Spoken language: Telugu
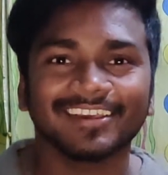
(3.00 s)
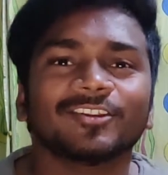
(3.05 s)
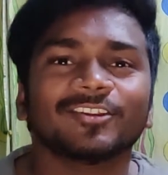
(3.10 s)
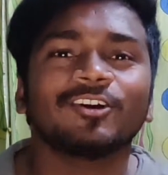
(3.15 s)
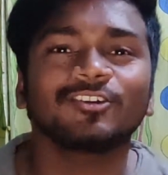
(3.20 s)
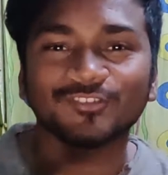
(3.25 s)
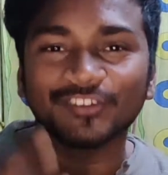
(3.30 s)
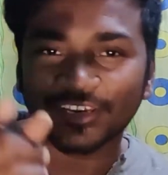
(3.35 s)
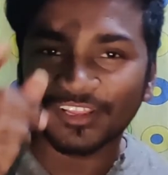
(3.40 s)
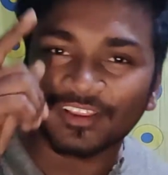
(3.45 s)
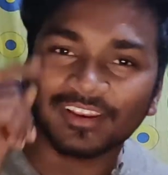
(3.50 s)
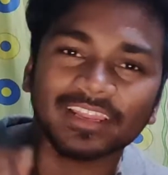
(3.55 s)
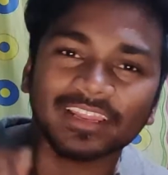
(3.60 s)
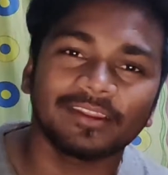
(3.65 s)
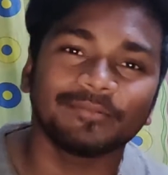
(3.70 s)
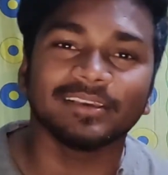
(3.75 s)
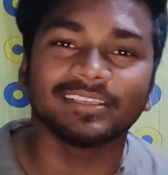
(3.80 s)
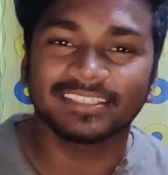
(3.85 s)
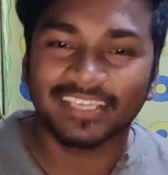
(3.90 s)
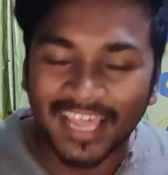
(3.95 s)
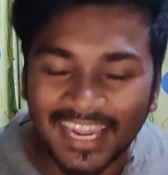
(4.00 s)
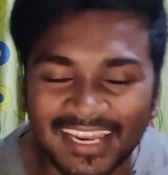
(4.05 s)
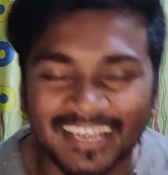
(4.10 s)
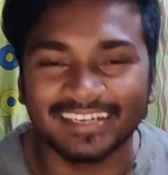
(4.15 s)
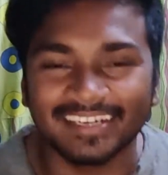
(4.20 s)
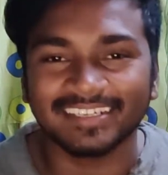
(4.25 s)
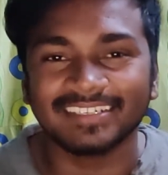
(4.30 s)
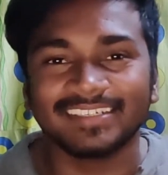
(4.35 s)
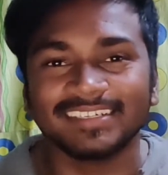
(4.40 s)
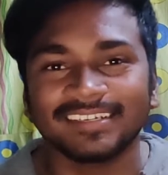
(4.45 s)
ఈరోజు వీడియోలో నేను మీకు చాలా
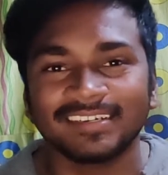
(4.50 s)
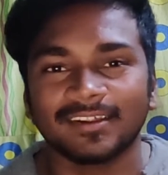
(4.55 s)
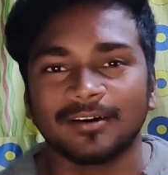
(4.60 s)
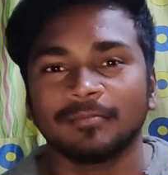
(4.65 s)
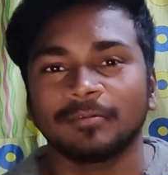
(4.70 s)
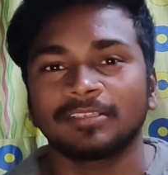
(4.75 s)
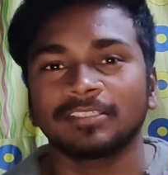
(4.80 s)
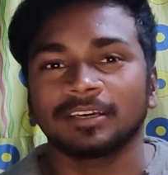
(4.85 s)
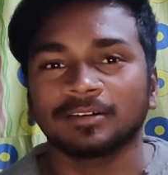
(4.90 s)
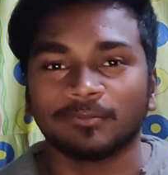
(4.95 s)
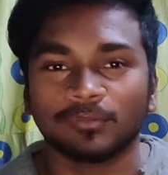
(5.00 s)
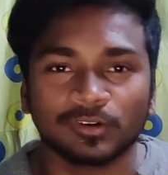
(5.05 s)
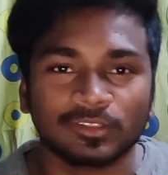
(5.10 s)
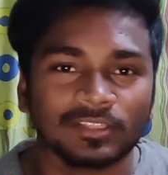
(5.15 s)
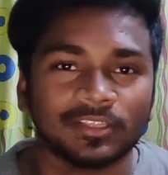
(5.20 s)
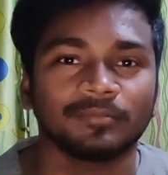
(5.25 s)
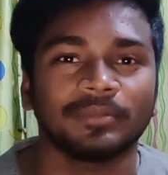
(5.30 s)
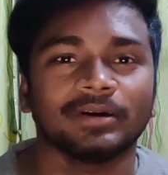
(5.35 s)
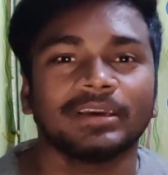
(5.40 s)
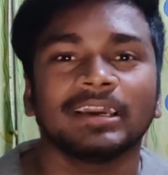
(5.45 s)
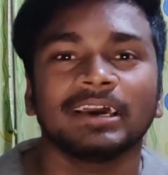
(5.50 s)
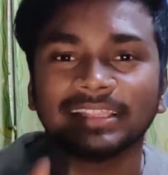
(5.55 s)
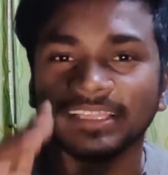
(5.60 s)
ఇంట్రెస్టింగ్ టాపిక్ చెప్పబోతున్నాను భయ్య